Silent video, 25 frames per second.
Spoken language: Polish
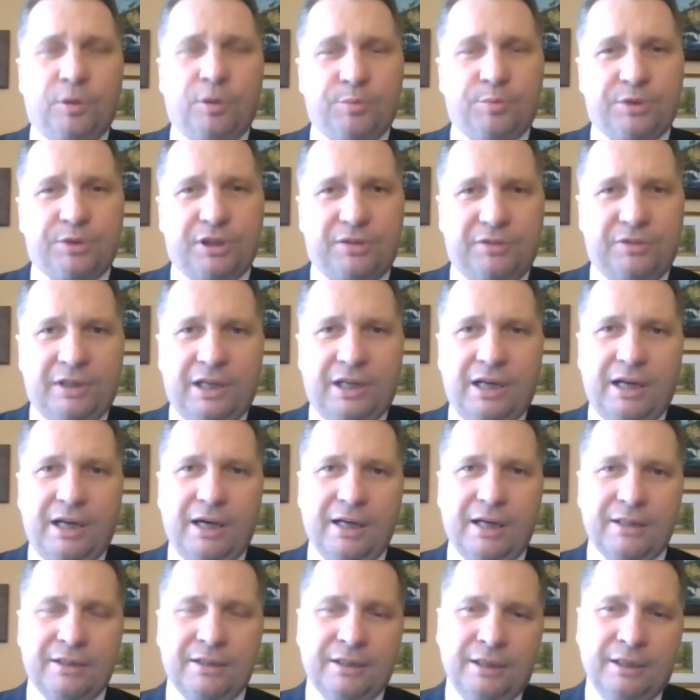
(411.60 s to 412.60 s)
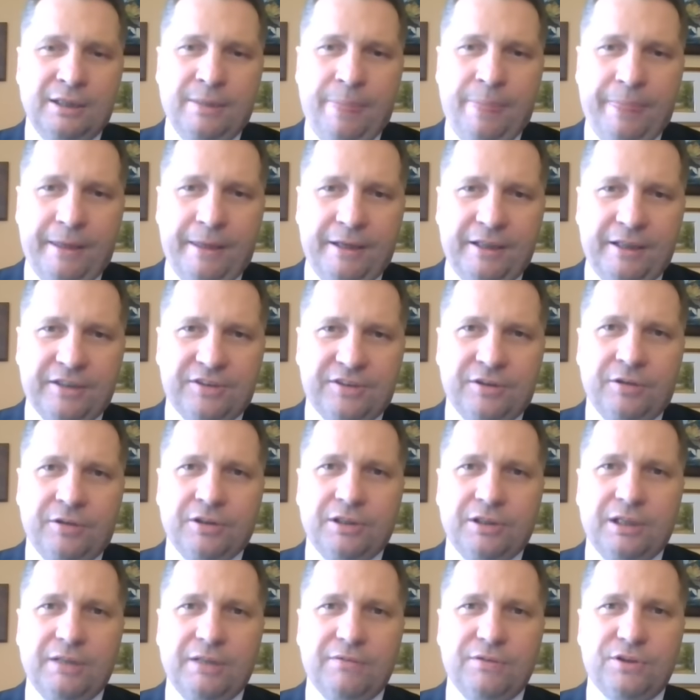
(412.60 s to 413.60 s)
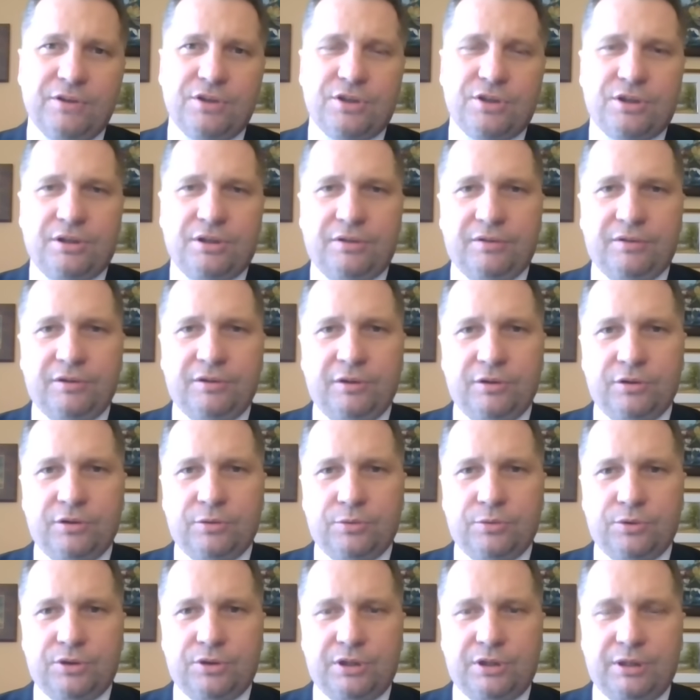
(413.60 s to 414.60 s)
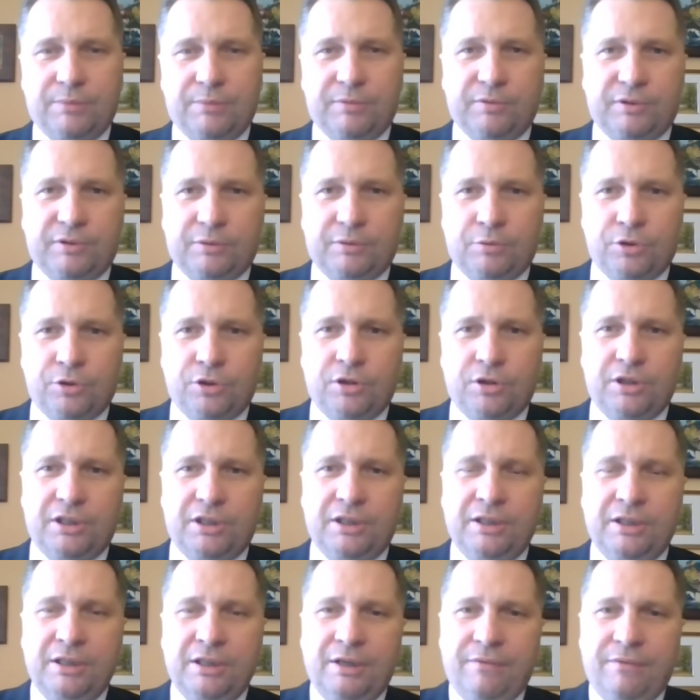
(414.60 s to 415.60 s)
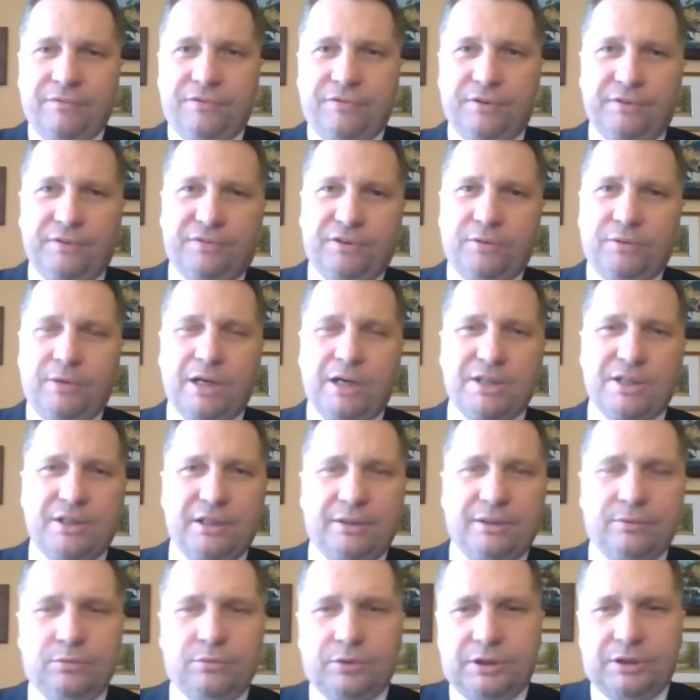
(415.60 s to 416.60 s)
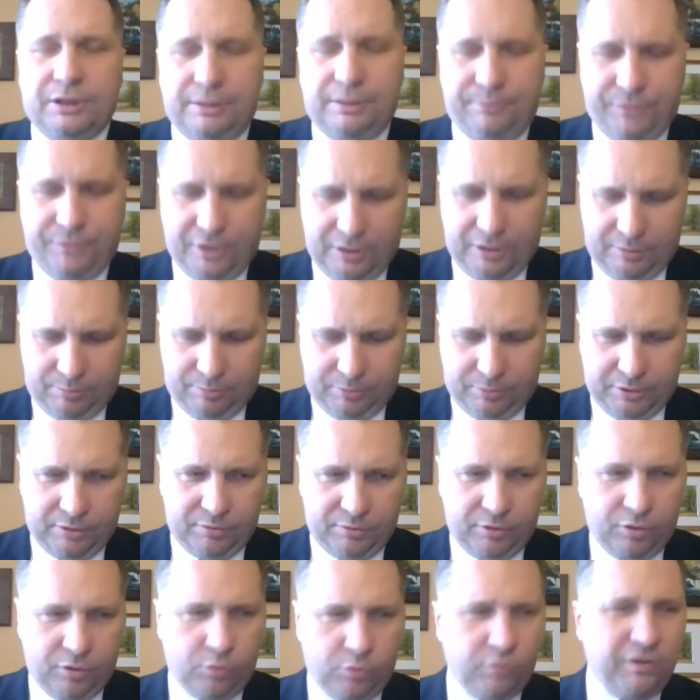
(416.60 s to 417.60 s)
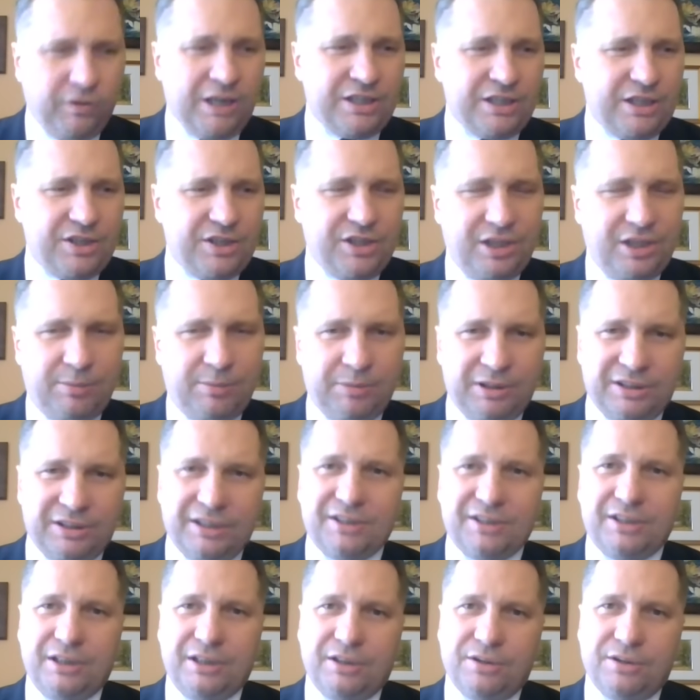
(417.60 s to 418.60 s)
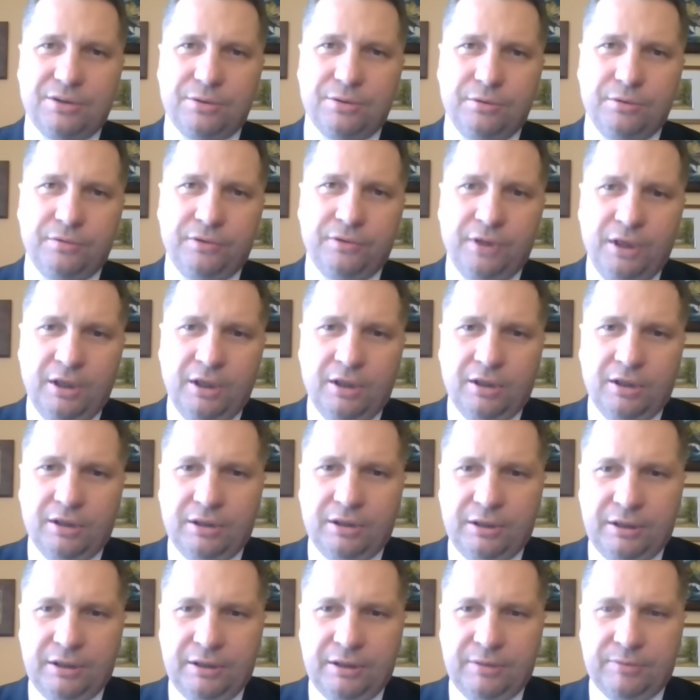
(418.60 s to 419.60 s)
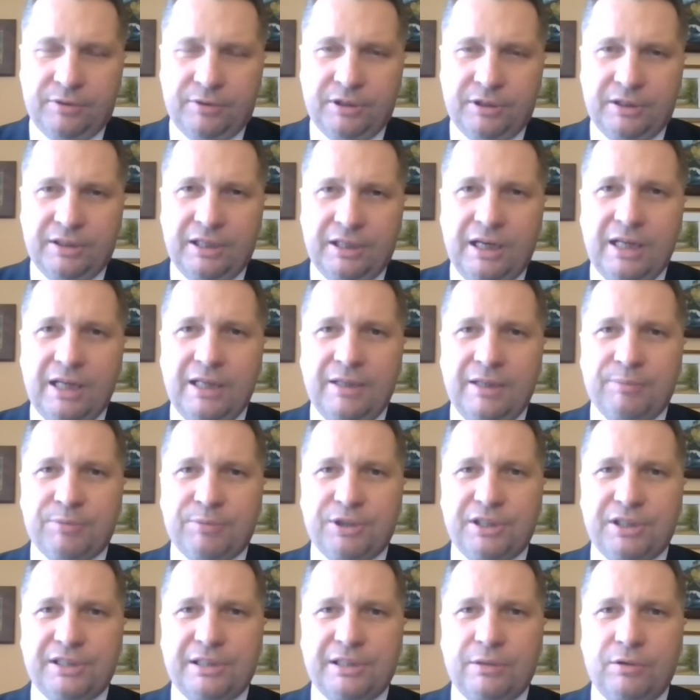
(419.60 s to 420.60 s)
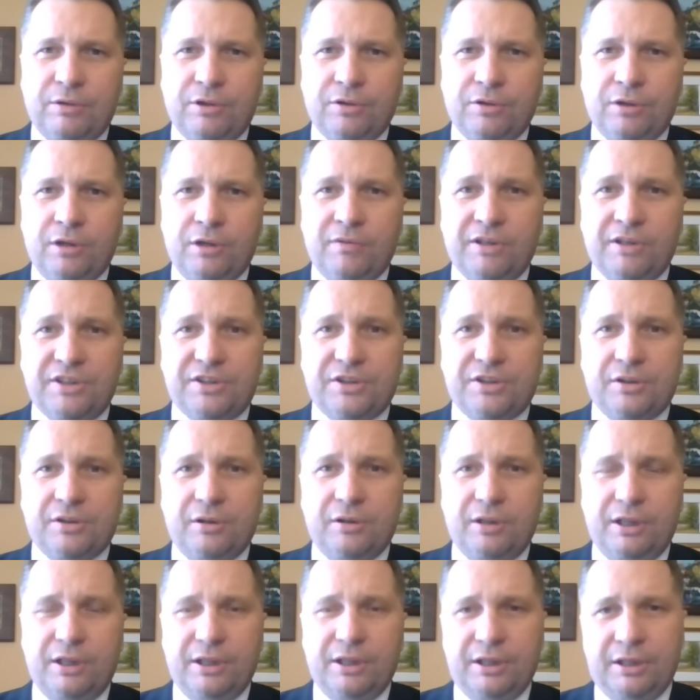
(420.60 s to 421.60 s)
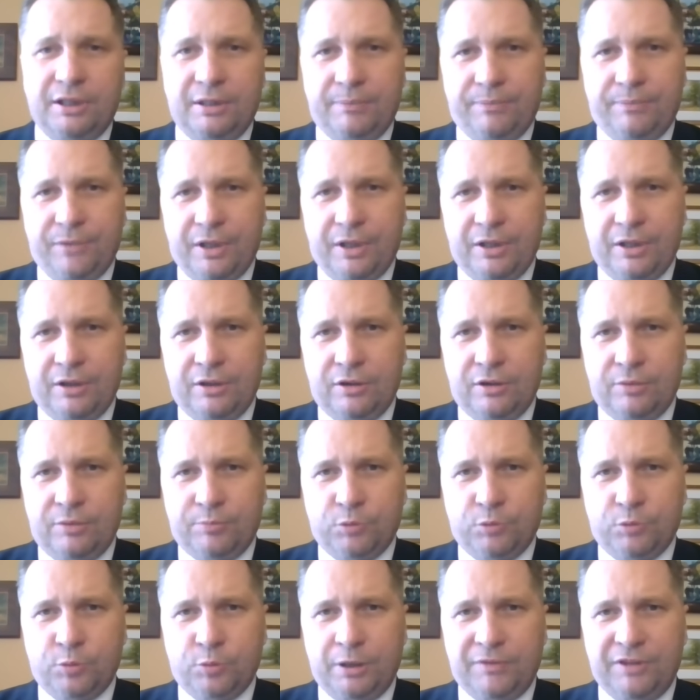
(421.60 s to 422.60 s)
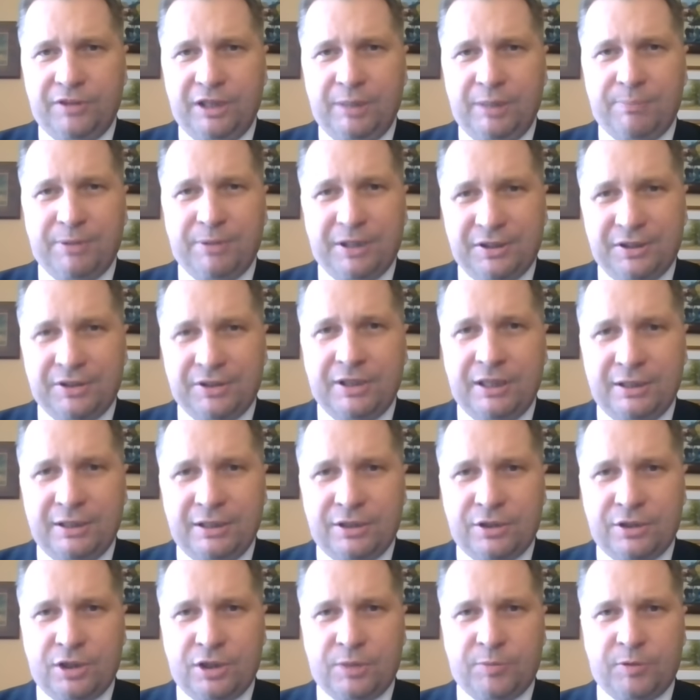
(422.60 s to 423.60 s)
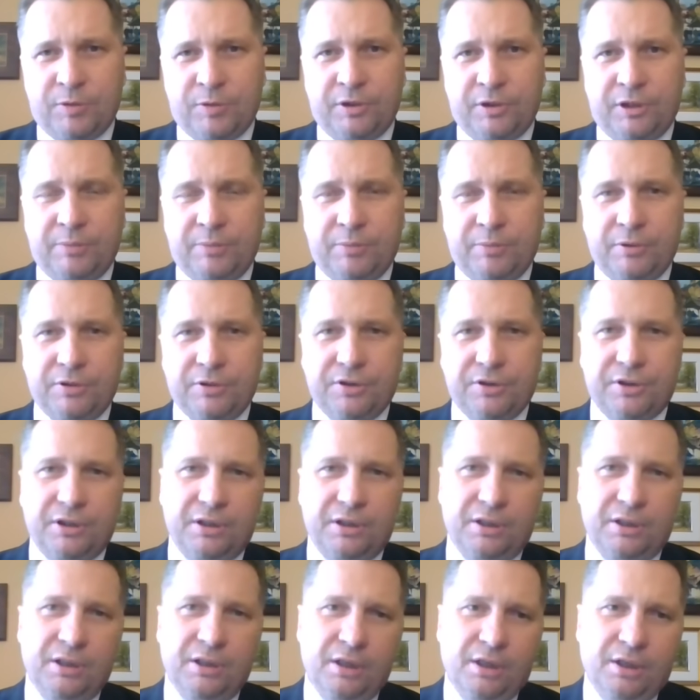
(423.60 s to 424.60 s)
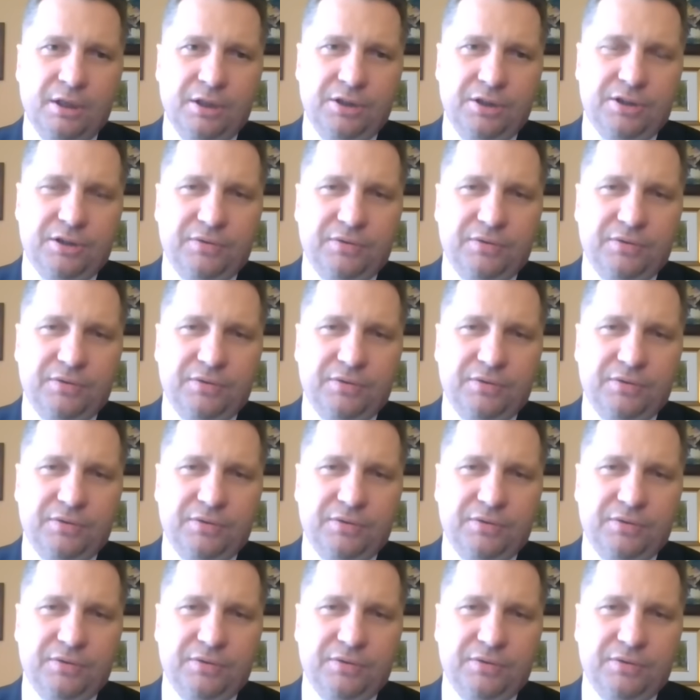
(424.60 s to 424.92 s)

to przez wiele lat. E, Sąd Najwyższy w związku z tym złożony w składzie, który y, no, uważa siebie za sędziów, E, dalej przestał honorować z kolei e, uprawnienia prezydenta Rzeczypospolitej Polskiej i